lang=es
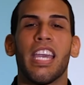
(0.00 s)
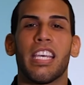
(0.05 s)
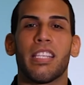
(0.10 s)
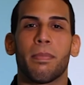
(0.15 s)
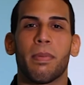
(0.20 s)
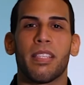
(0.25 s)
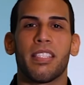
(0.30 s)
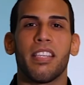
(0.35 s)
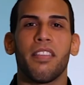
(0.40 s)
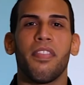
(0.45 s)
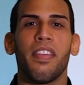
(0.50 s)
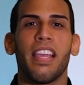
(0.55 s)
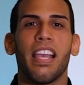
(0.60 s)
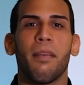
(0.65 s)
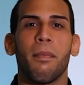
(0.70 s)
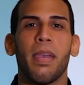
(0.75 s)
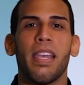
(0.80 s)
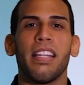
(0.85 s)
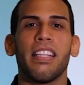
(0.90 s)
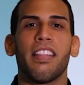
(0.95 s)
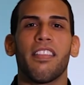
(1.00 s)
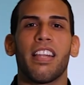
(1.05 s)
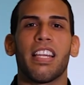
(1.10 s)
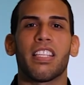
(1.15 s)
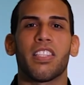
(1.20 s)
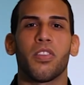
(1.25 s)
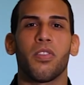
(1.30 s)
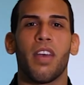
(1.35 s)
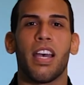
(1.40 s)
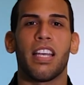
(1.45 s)
específicamente de
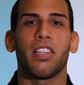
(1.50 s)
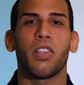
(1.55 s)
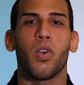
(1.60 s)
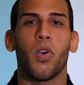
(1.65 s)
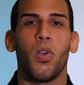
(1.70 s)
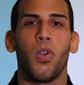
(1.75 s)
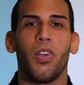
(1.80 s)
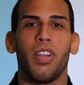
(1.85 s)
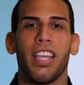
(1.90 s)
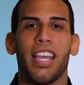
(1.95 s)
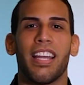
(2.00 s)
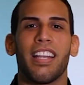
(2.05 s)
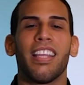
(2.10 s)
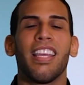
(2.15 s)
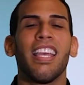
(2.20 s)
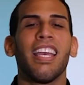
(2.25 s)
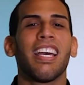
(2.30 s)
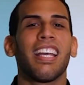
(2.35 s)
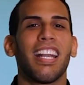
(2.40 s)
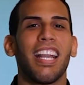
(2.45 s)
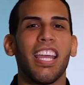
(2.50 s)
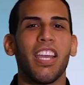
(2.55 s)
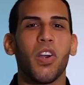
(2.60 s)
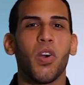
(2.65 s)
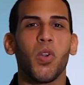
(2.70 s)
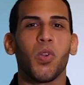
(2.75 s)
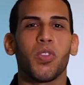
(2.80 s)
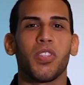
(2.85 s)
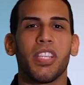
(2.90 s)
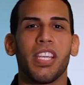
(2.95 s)
la ciudad colonial,
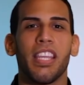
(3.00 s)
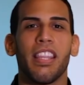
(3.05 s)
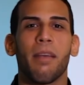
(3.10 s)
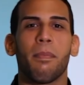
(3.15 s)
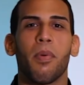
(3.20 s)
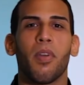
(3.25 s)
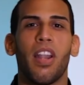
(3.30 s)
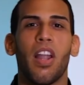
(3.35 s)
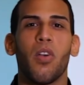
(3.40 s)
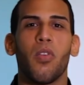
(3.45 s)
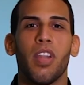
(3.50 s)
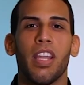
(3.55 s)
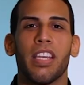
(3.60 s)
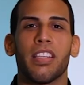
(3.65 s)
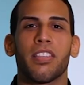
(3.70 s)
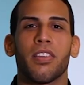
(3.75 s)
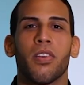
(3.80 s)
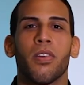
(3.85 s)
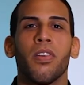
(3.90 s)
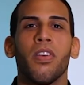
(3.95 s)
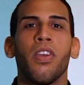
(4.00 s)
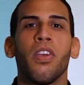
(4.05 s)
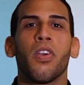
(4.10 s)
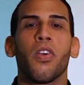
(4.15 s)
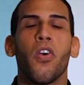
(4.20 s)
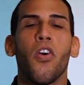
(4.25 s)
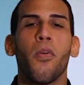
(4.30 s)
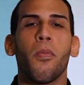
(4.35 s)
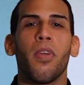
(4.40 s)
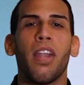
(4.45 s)
reconocida por la UNESCO
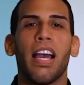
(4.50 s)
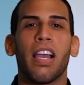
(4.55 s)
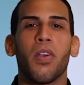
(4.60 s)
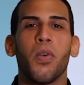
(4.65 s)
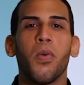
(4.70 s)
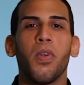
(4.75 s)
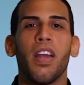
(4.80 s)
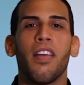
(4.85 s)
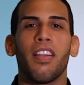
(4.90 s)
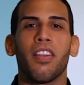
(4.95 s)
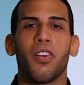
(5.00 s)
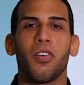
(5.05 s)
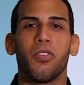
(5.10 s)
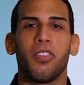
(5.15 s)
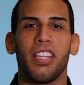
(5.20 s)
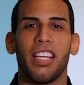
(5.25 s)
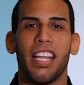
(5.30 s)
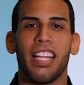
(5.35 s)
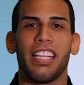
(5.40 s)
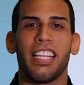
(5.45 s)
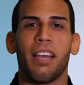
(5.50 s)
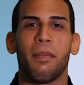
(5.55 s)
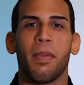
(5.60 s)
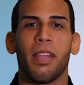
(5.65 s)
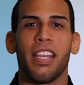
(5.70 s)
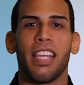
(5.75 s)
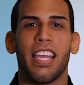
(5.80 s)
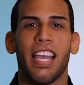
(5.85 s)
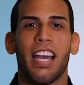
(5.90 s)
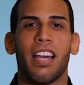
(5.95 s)
como la cuna del continente
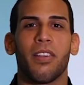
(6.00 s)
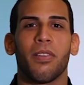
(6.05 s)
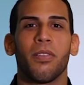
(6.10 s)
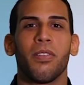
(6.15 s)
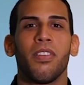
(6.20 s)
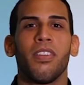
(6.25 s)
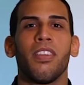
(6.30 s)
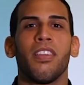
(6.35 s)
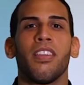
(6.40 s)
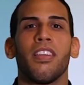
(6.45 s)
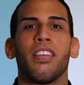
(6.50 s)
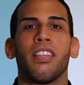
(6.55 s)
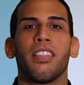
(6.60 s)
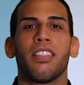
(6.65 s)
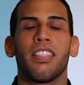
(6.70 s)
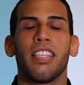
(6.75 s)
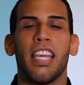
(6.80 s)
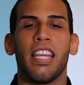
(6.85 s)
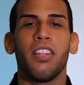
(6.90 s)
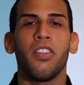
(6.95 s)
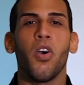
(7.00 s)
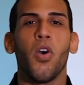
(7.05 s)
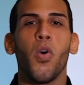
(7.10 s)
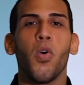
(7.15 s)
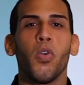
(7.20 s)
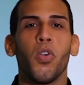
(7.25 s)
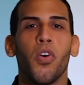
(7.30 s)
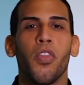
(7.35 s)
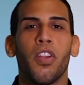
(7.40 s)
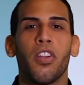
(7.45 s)
americano, siendo
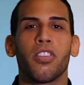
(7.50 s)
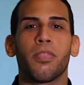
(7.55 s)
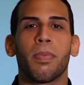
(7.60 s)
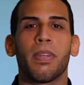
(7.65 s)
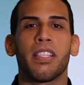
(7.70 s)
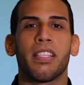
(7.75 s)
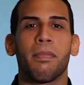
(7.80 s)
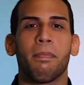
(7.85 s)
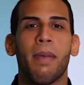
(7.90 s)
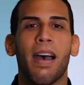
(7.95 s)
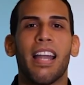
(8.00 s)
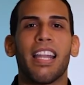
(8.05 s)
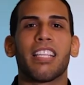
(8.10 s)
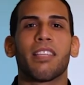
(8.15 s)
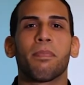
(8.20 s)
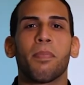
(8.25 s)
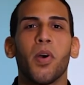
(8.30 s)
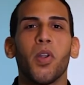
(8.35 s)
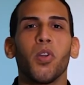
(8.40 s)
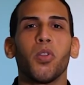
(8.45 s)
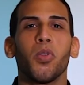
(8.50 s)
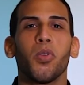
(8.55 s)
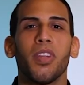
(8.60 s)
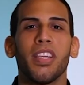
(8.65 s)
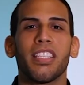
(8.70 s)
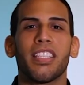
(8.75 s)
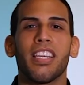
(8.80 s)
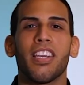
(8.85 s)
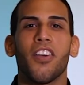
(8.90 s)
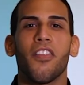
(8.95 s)
uno de los principales polos
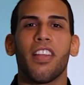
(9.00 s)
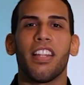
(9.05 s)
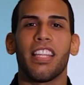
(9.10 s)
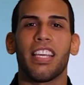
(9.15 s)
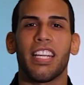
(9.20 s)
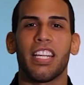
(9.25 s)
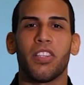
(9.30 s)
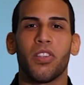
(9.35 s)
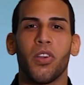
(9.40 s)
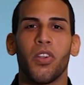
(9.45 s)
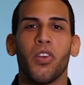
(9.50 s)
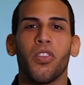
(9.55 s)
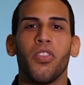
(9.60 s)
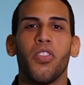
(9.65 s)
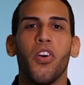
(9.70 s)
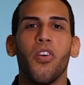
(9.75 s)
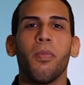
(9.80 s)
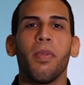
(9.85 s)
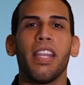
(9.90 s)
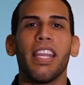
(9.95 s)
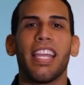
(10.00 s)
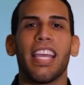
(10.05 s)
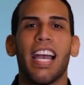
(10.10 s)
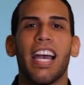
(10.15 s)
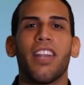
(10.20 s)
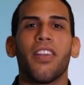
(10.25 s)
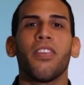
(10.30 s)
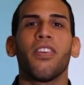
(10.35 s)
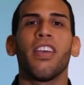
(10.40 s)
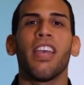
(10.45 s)
turísticos del territorio
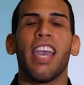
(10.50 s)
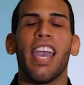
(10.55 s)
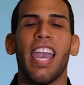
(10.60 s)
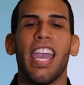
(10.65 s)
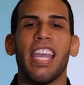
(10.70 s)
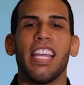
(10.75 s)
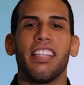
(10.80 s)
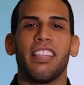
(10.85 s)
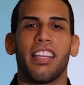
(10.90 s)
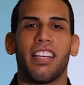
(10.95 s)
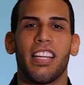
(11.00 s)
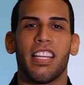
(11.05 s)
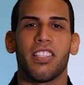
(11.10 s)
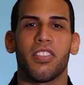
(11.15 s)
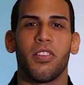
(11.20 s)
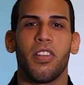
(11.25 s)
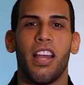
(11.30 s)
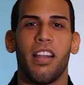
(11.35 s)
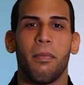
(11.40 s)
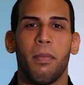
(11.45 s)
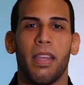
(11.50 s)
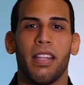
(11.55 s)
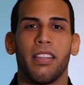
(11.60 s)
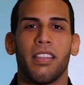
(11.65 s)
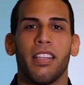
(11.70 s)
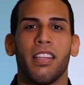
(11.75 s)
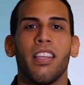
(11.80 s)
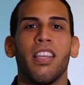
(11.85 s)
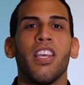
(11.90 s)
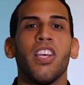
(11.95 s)
dominicano e
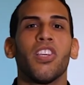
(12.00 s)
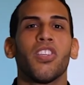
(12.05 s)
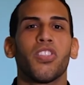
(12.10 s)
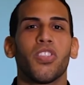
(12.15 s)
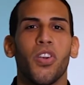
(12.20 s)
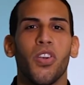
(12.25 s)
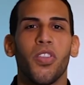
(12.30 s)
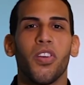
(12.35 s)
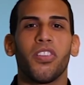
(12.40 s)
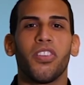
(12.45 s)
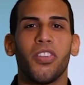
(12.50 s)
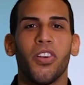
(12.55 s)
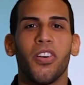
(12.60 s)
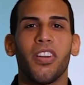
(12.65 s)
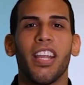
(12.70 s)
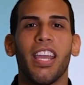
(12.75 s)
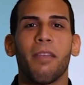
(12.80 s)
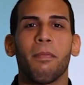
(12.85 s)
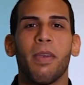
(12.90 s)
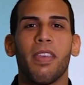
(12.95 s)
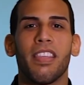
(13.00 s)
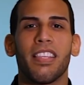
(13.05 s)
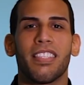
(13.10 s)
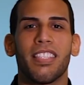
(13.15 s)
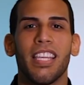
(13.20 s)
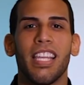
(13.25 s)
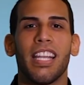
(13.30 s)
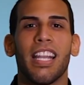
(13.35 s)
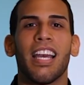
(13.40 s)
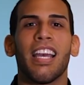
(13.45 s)
internacionalmente. Soy doctor en
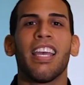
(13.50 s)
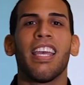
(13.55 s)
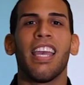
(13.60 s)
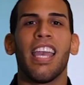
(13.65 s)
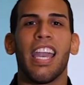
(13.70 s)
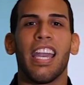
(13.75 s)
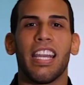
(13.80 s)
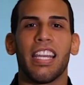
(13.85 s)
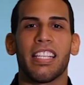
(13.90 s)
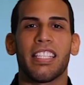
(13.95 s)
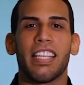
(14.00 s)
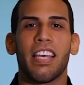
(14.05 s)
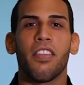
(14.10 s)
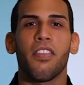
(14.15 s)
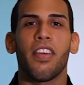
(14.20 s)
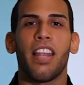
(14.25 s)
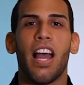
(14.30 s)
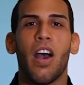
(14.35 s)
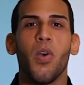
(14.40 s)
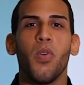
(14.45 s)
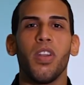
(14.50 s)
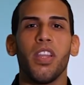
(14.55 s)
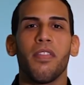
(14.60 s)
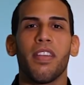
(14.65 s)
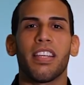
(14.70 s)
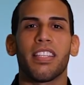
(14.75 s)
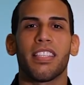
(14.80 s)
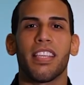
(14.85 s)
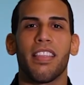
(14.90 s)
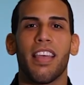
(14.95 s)
medicina, egresado de la
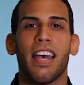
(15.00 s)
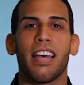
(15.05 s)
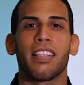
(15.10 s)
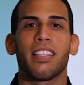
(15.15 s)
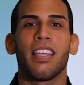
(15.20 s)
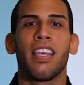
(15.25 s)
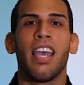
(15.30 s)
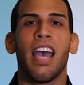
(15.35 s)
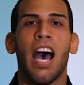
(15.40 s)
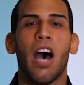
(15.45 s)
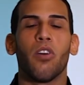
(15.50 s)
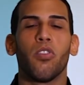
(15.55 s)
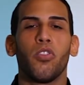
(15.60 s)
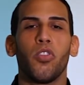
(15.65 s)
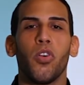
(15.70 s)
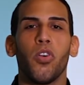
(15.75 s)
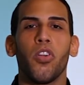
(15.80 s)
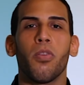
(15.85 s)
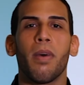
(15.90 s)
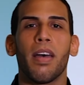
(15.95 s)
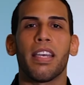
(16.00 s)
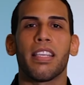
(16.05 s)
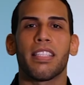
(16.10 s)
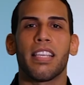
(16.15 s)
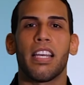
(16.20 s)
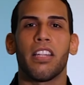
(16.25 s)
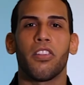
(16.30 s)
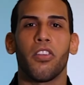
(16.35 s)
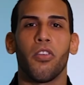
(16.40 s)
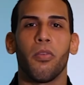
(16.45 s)
Universidad Autónoma de
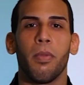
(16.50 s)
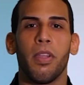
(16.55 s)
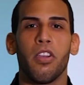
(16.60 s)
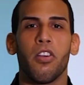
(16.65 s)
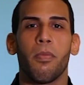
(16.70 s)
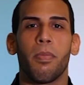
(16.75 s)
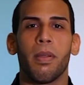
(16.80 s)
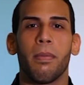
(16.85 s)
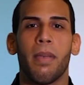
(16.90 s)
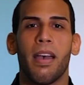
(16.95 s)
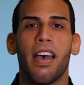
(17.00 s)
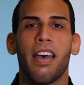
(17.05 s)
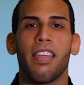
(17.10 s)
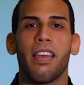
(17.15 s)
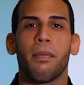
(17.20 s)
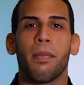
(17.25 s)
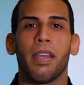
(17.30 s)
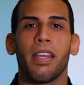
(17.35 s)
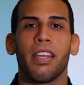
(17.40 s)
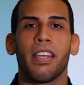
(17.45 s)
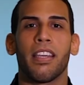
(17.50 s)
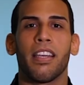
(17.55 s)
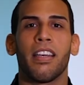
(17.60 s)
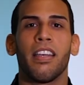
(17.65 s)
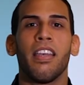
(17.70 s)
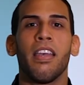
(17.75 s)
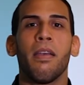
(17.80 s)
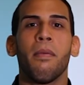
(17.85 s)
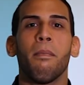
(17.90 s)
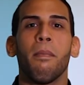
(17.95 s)
Santo Domingo Primada de América.
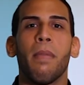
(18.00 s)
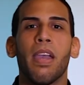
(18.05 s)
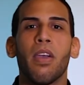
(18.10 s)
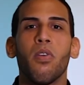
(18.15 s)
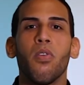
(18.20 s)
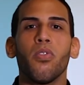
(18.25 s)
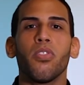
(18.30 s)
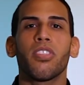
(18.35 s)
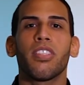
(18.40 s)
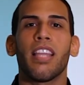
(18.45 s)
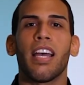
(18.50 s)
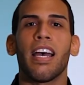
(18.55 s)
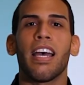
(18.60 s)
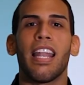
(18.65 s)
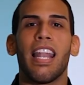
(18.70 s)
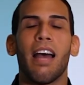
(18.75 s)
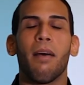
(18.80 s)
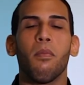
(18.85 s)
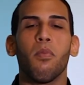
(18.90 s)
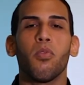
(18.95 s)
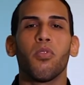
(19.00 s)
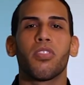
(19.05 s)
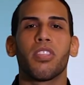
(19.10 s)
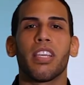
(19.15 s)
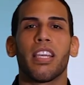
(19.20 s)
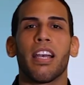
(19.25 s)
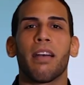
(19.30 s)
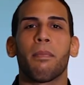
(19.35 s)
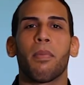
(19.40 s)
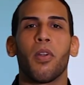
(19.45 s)
Me gusta la
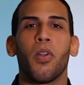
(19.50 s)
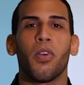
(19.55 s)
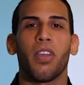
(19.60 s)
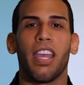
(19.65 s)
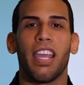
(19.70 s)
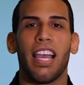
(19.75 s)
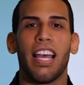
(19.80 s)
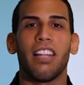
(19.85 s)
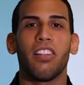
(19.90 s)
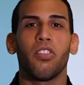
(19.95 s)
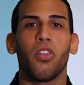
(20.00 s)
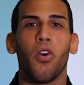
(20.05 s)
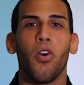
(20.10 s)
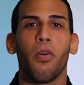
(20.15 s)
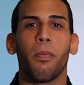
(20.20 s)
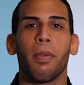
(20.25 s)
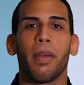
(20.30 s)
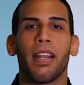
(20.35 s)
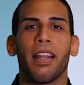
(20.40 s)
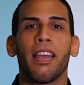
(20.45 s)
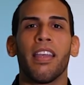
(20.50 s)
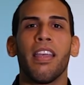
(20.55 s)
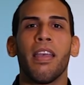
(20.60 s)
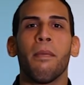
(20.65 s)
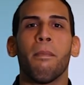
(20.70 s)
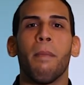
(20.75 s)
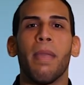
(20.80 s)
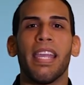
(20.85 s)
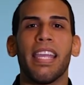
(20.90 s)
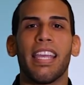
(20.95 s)
música, por lo que canto ópera.
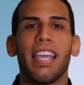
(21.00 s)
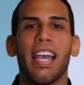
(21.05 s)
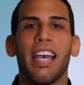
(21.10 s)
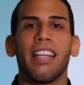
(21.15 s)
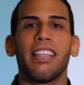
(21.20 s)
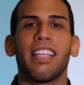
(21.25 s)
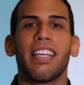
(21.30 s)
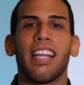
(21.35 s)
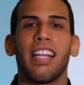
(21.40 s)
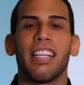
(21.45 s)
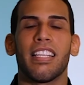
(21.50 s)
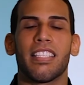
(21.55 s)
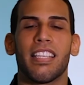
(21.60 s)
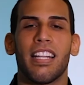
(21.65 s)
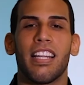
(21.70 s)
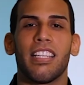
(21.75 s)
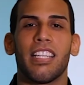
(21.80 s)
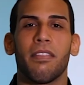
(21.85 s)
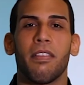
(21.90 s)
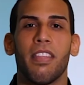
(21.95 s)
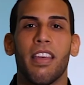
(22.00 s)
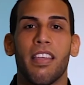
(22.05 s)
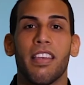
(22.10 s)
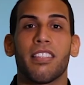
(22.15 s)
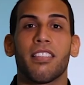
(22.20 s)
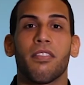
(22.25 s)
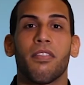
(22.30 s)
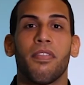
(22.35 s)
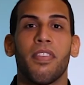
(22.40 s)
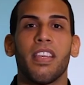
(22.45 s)
Me encanta realizar
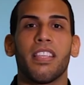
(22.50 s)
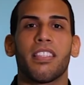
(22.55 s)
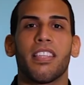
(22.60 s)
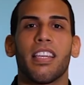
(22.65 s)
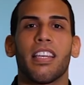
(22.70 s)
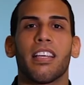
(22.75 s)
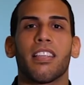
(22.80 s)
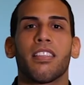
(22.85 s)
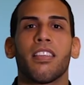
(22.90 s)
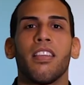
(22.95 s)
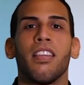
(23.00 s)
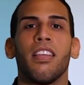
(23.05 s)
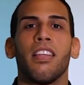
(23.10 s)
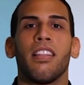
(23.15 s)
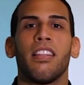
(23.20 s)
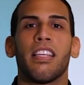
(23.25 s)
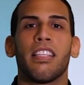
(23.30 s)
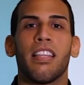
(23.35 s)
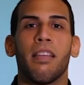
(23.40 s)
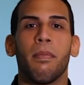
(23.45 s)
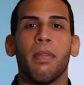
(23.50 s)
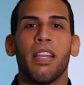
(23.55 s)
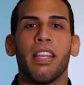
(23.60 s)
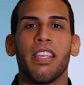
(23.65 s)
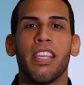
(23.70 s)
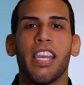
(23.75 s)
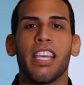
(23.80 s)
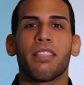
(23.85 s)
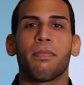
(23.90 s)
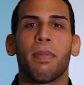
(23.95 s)
actividades físicas desde mi
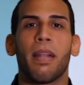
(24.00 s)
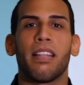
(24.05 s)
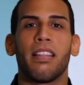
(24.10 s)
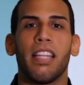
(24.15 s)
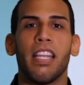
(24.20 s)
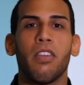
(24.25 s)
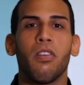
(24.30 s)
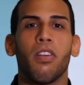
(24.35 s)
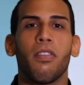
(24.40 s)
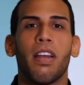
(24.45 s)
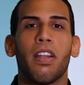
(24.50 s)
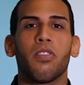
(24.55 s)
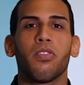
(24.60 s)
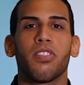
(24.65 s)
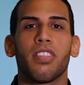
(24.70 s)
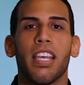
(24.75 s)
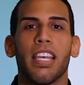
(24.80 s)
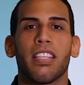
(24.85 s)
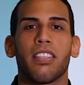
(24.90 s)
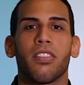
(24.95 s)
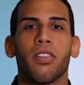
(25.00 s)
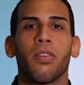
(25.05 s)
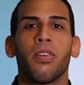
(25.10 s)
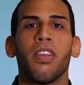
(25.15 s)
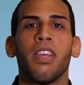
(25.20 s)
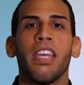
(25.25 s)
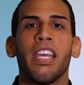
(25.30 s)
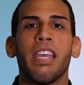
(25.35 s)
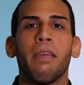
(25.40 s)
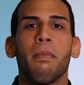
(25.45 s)
niñez practico el baloncesto
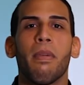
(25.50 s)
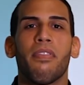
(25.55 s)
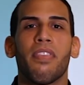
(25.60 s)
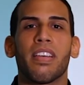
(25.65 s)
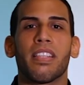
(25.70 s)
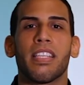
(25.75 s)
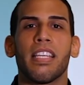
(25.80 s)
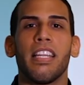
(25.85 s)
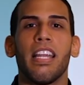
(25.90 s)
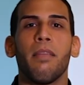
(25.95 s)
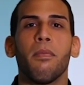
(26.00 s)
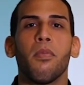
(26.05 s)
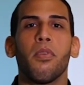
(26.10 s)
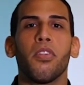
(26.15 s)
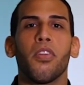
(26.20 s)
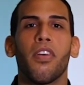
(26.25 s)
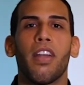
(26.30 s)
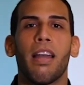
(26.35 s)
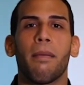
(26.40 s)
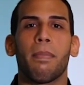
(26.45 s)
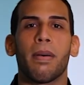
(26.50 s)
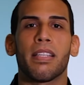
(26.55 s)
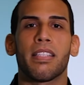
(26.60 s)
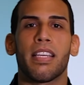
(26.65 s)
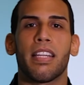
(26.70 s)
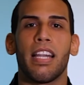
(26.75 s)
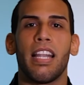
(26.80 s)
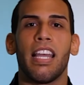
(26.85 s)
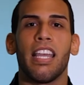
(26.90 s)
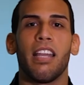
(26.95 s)
y me fascina el mundo de la
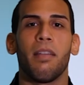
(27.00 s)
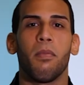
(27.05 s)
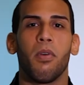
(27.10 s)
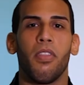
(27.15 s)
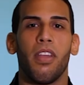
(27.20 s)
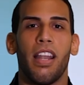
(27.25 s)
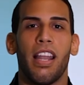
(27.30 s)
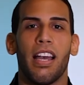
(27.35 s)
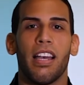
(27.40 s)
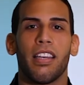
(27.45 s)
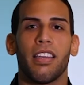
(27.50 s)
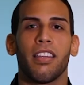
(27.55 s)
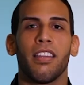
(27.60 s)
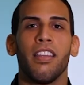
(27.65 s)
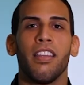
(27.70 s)
pasarela y el modelaje,